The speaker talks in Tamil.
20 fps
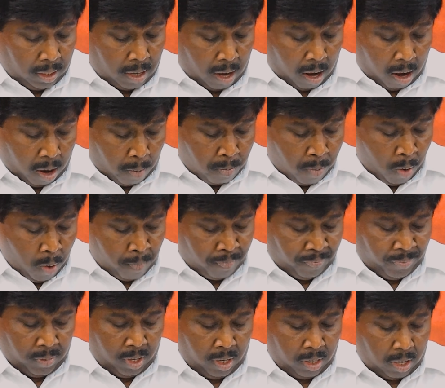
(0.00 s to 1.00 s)
நாமும்
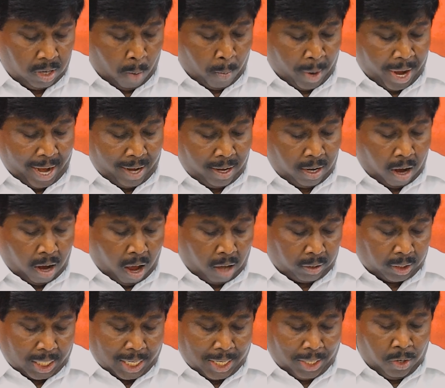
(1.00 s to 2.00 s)
நம்முடைய
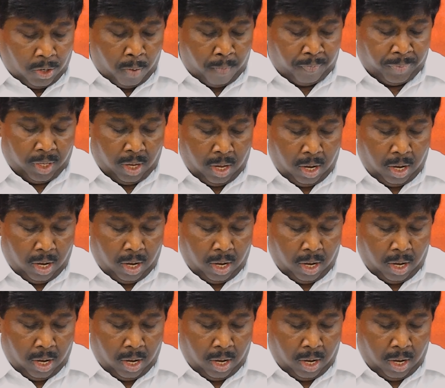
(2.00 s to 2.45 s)
நாட்களும்